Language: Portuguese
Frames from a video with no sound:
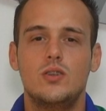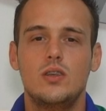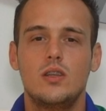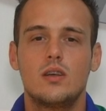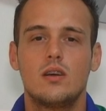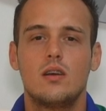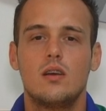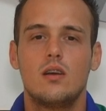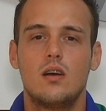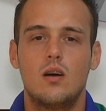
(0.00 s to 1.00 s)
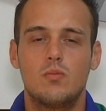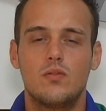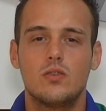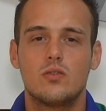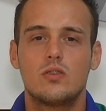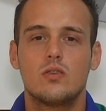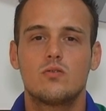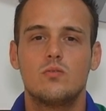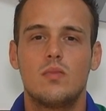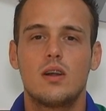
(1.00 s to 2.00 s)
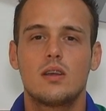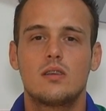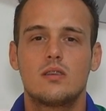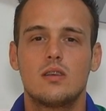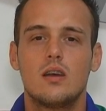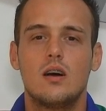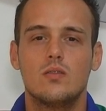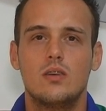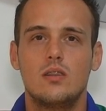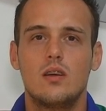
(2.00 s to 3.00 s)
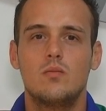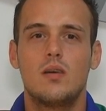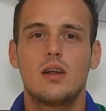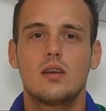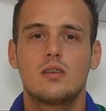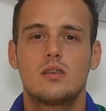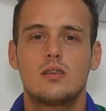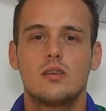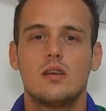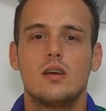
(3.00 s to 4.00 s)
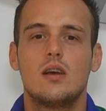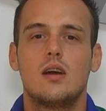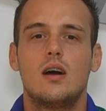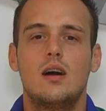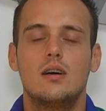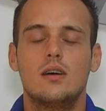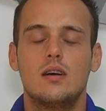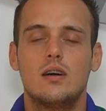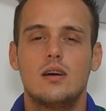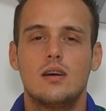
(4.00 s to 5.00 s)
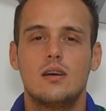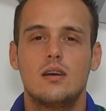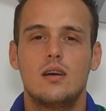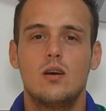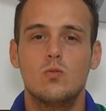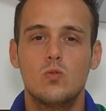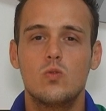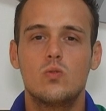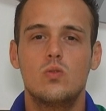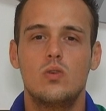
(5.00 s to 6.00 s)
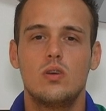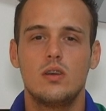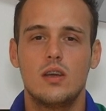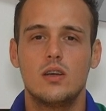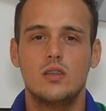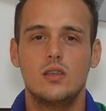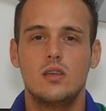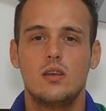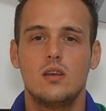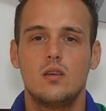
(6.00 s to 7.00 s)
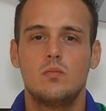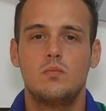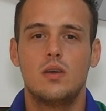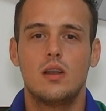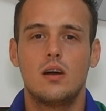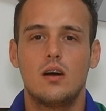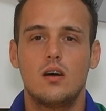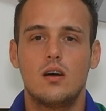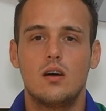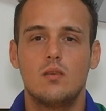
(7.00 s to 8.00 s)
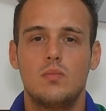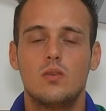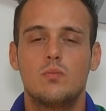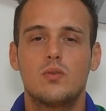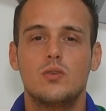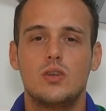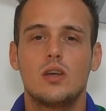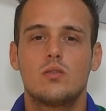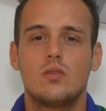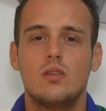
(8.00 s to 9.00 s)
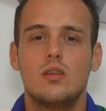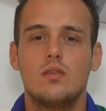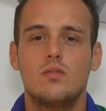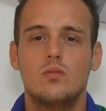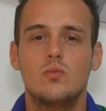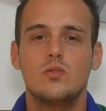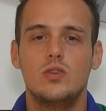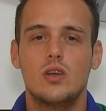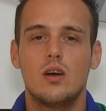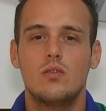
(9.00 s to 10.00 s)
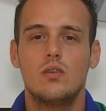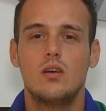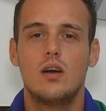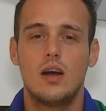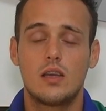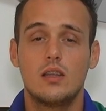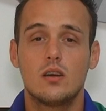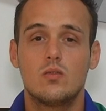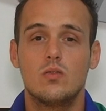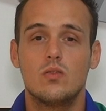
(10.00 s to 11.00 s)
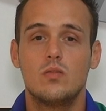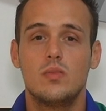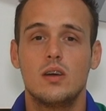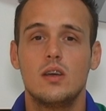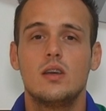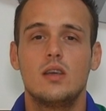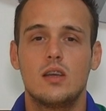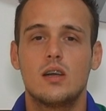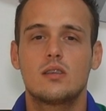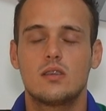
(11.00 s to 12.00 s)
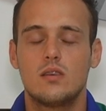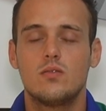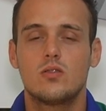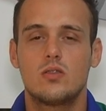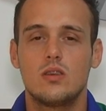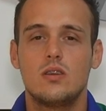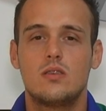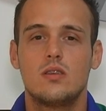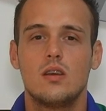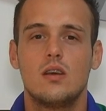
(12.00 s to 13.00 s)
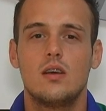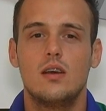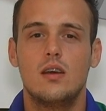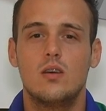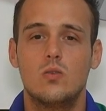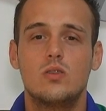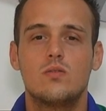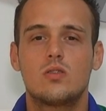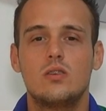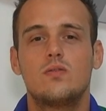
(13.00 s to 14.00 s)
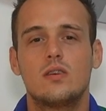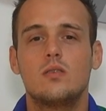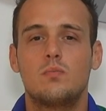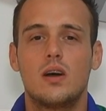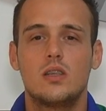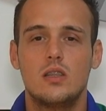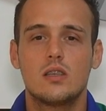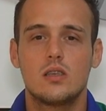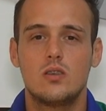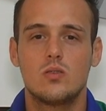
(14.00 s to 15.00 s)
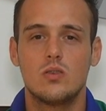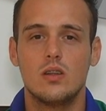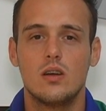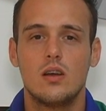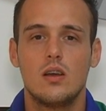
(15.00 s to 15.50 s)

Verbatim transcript: Gina, ao professor Celso Marques, ao Daniel Marques, a, ao Hugo e a Gi pela, pelo projeto que teve no Mundial aqui na Colômbia e graças a vocês, é, hoje vocês fazem parte dessa história.